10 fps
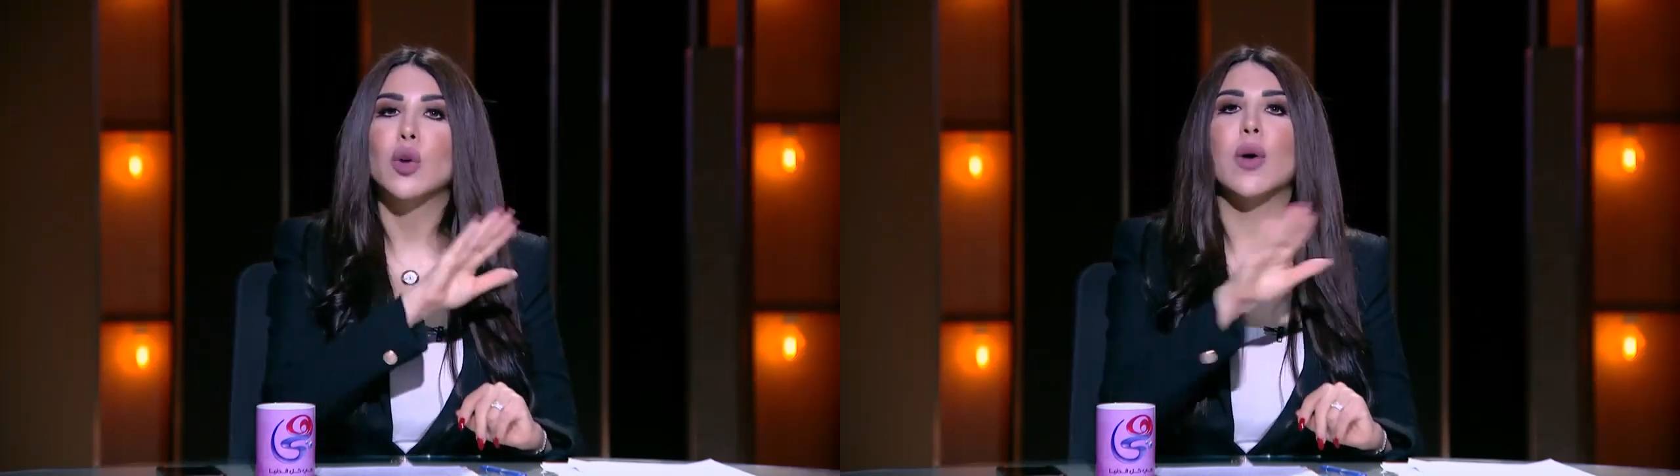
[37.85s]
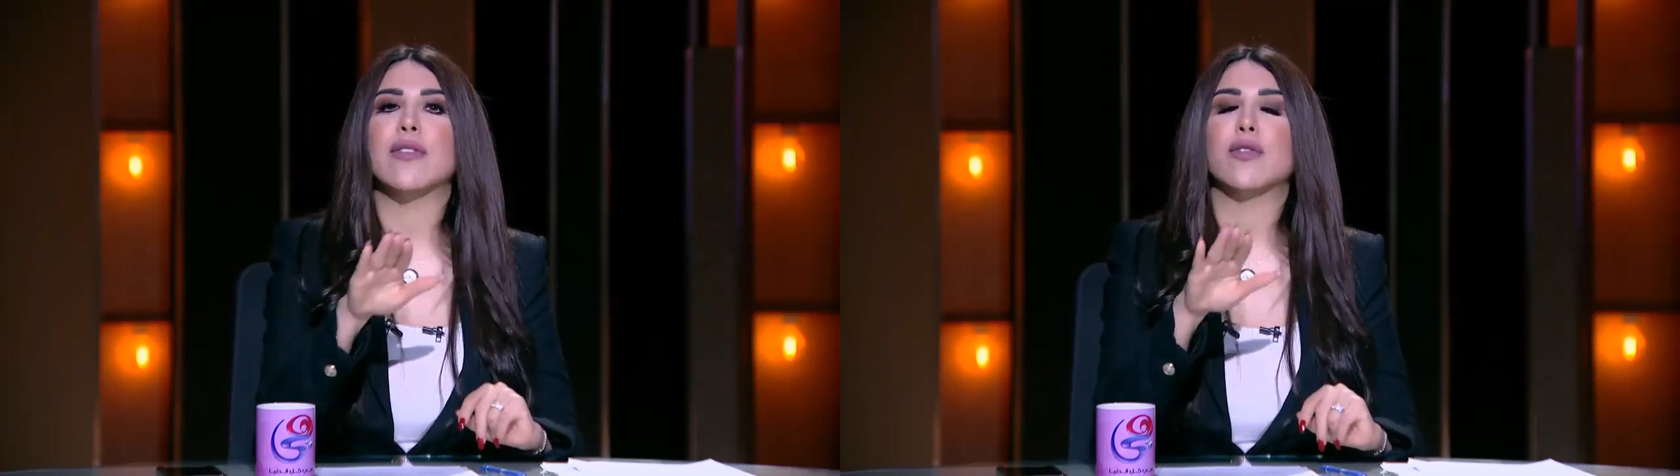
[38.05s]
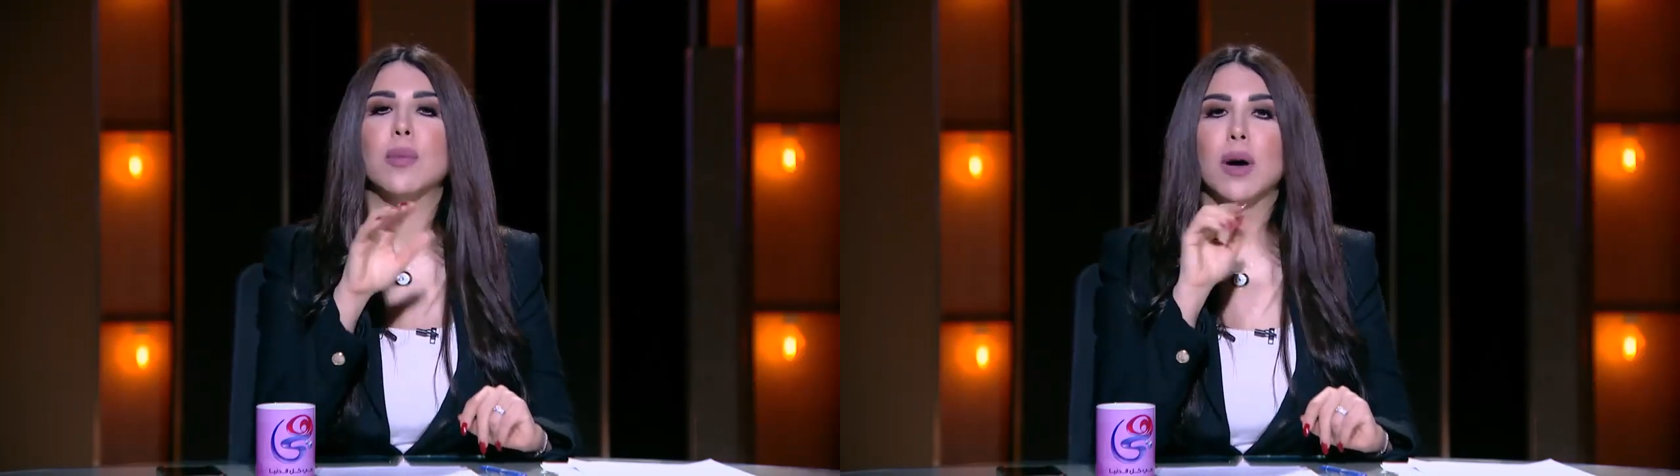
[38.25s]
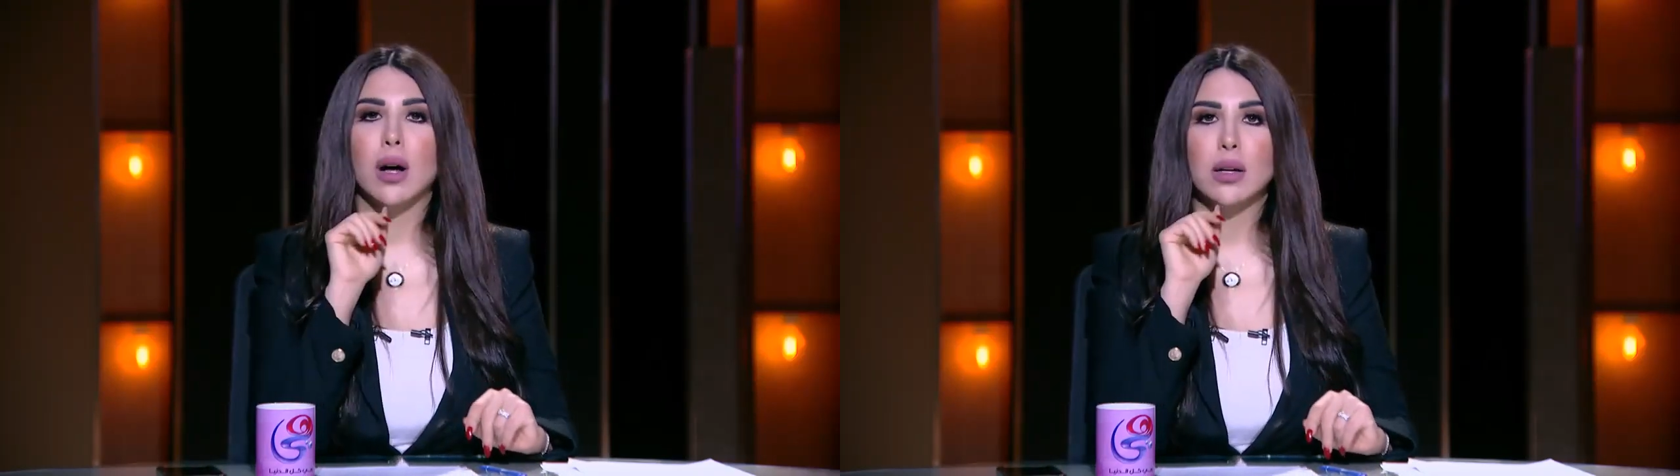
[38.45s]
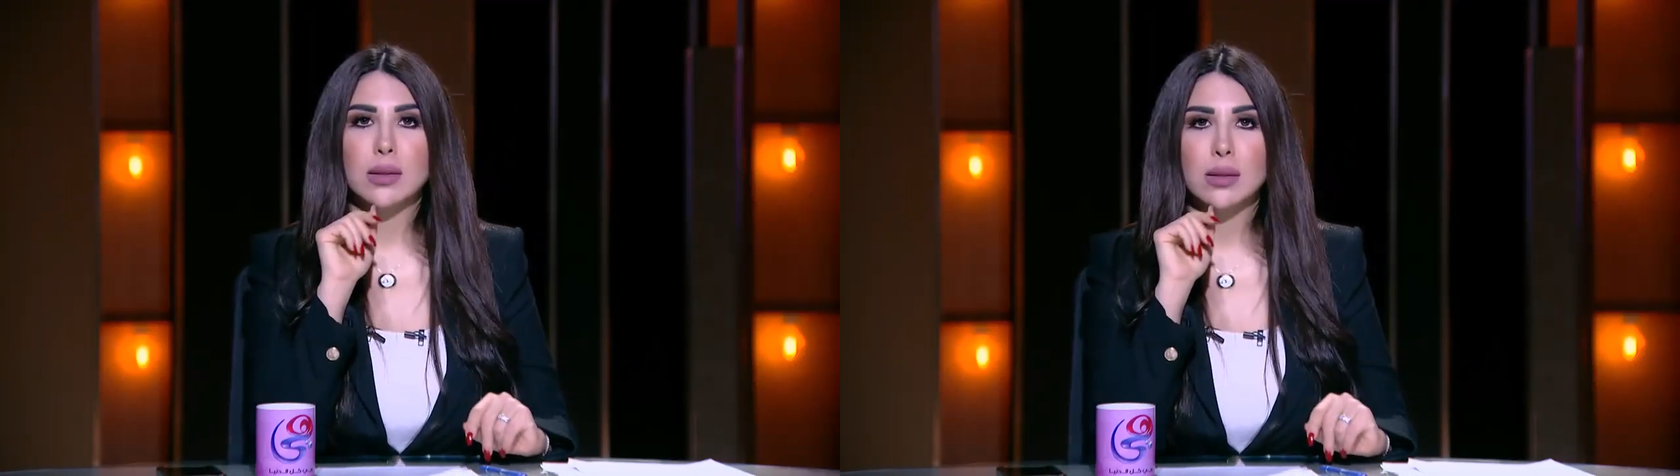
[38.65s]
يوقفهم
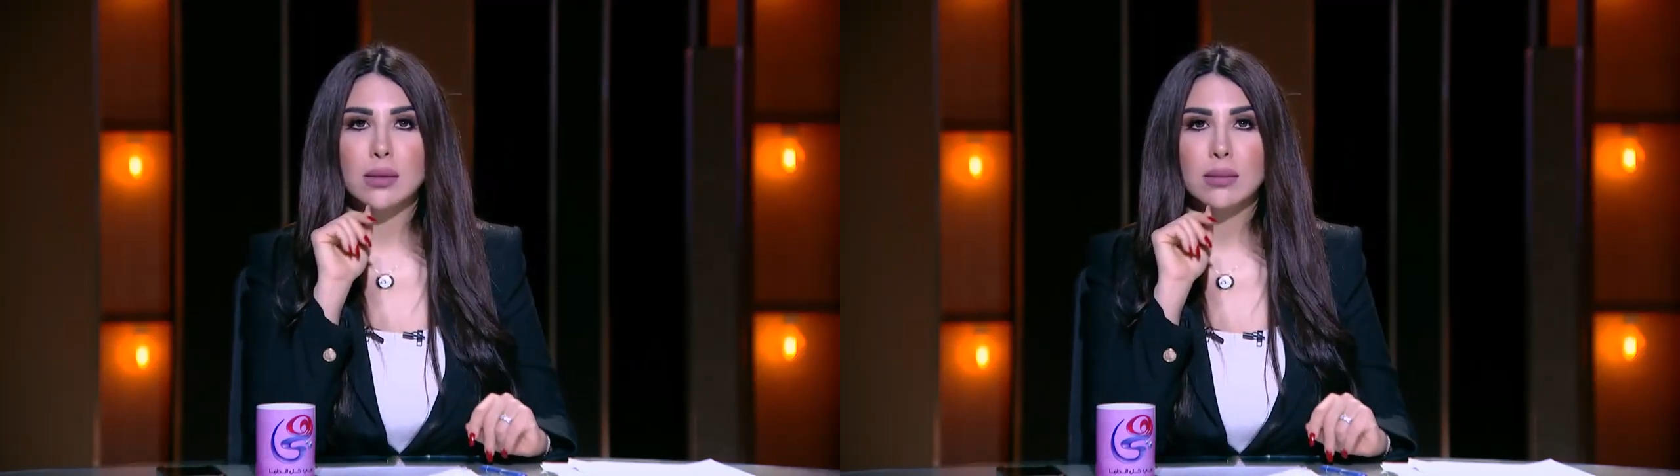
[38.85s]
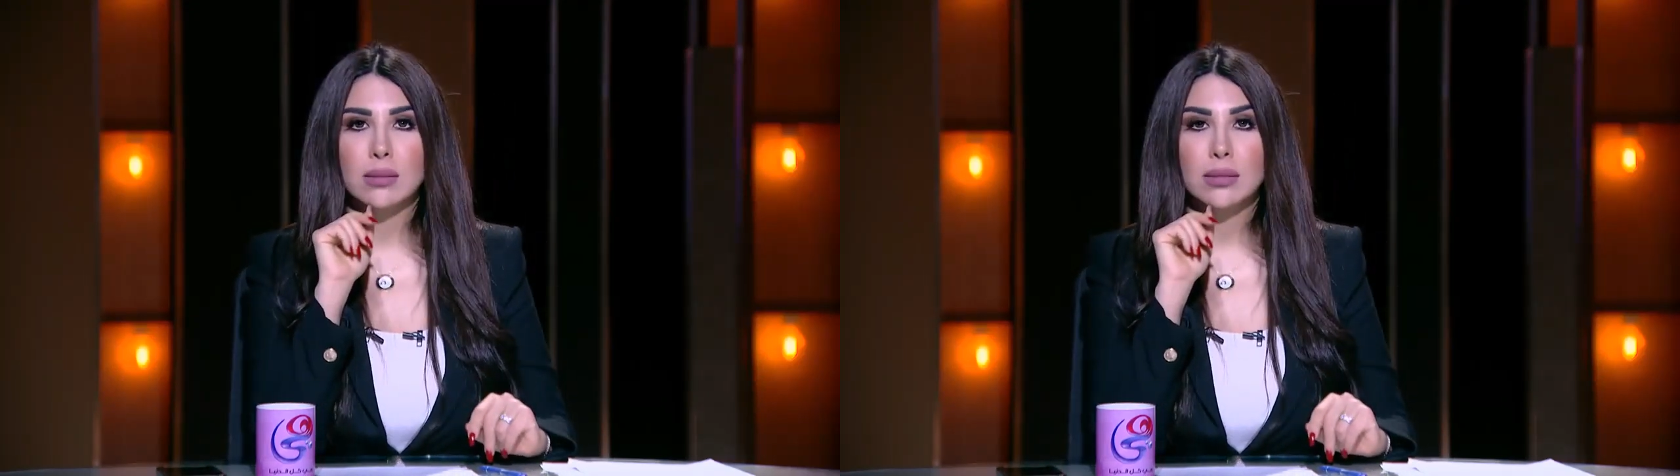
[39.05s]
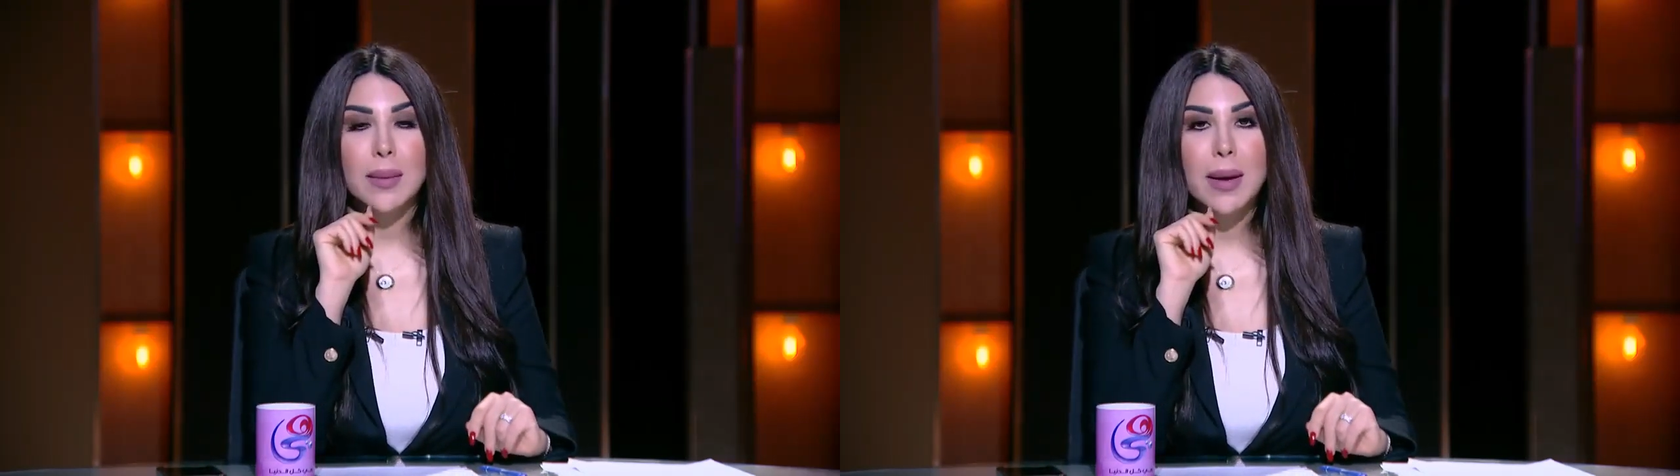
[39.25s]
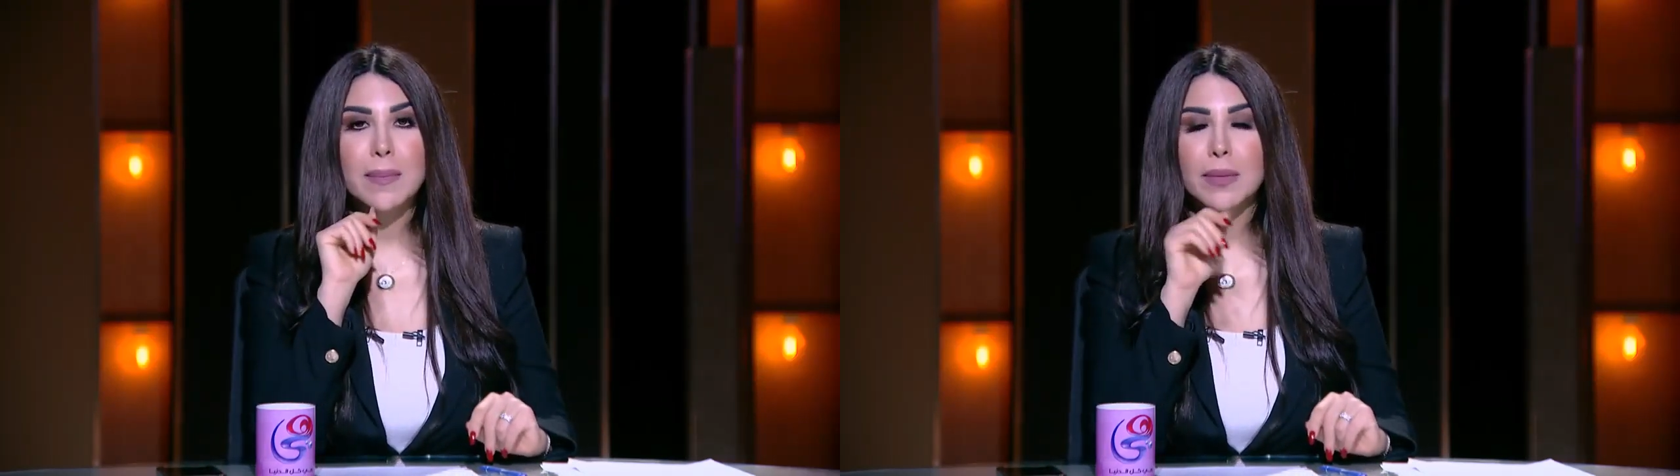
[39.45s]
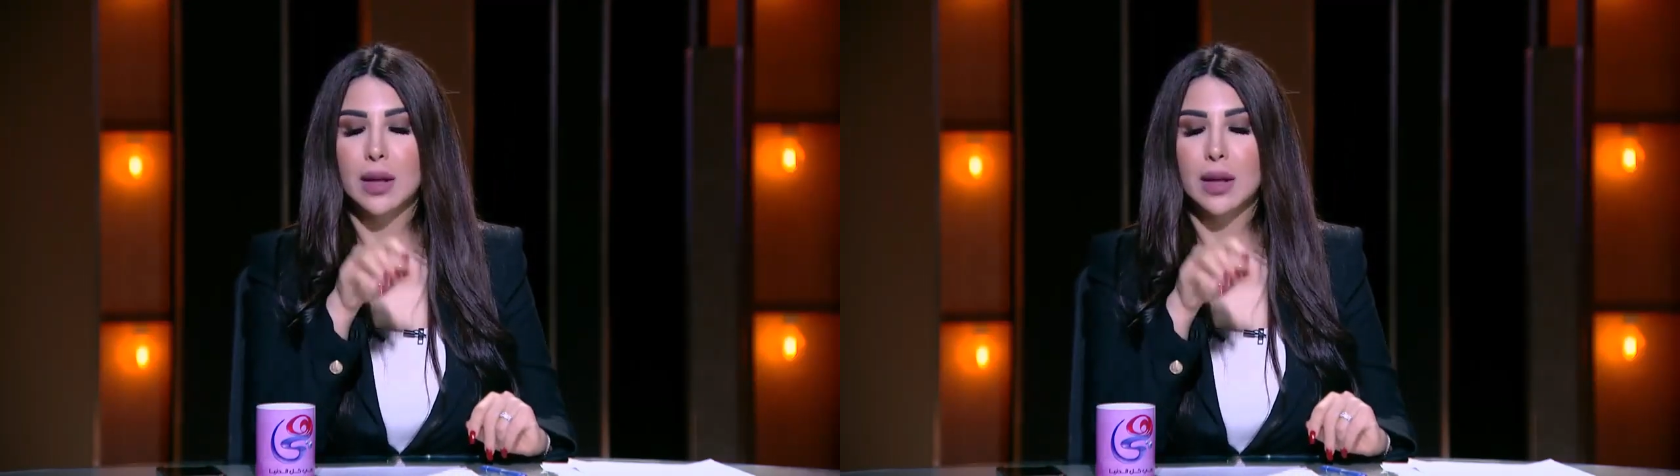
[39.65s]
خالص تمام